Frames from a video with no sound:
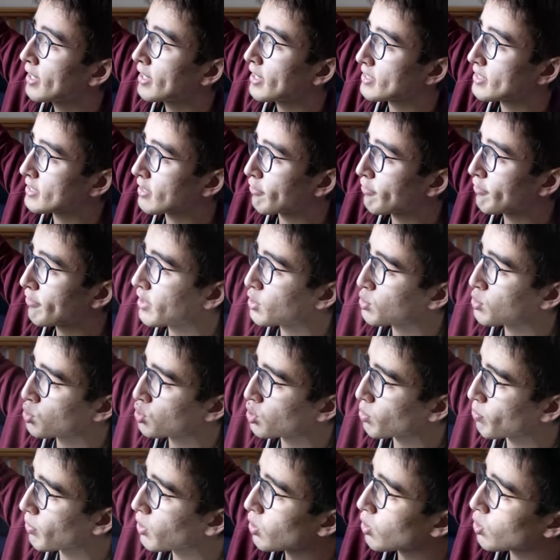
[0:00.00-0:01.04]
Et c'est fait
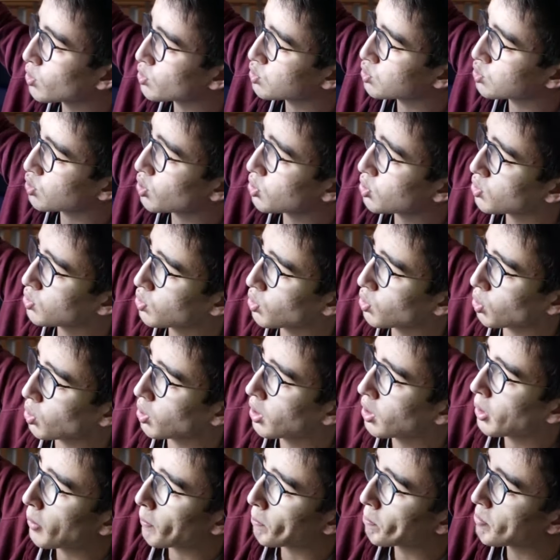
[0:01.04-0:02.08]
justement en sorte
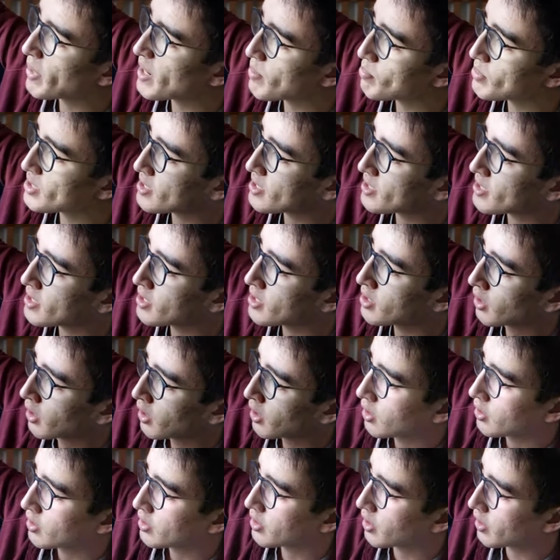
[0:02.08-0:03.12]
que même si
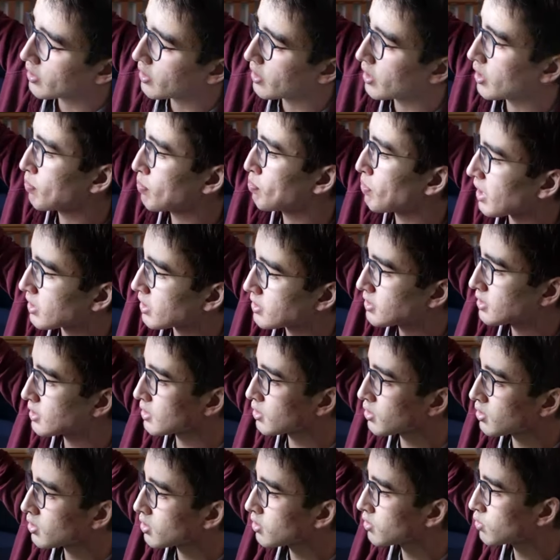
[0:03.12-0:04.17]
il y a des
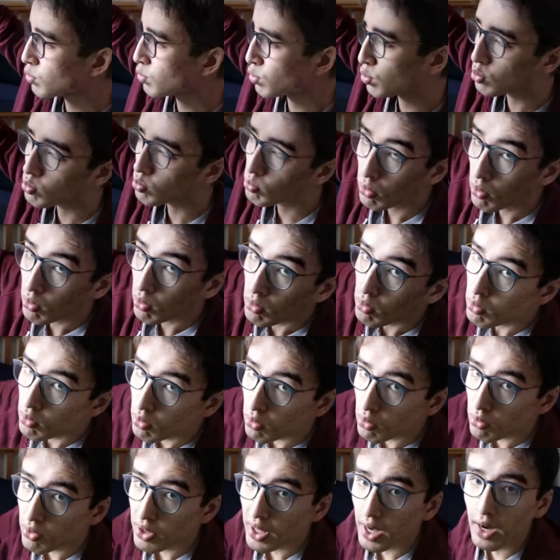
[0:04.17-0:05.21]
parties du mot
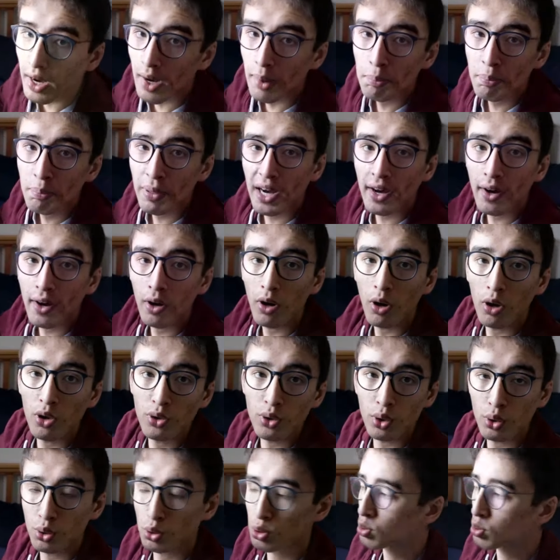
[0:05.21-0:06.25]
qu'on n'a pas
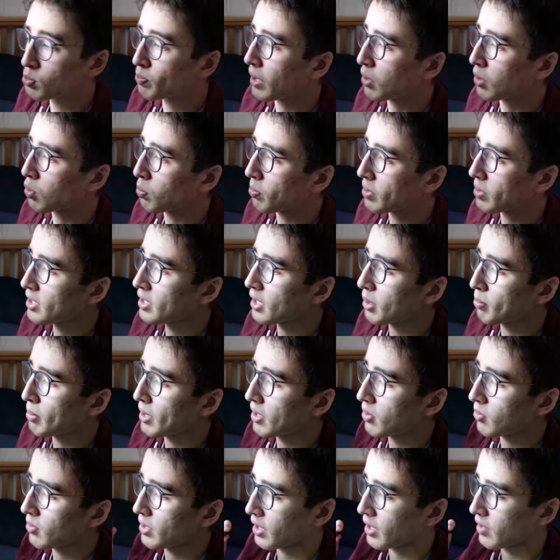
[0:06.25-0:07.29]
entendu ou pas compris, et eh
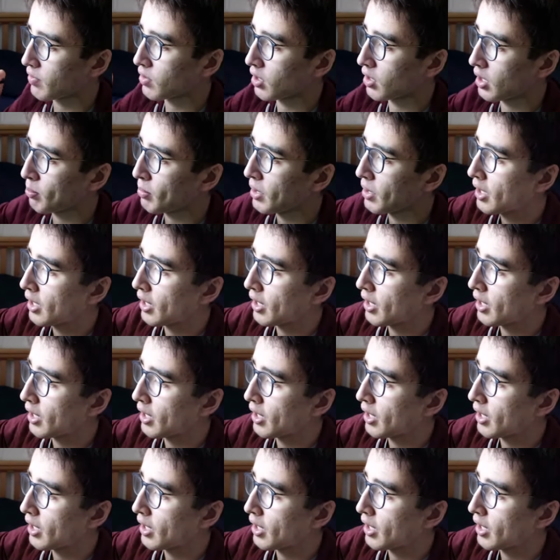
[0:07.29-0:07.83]
ben on arrive quand même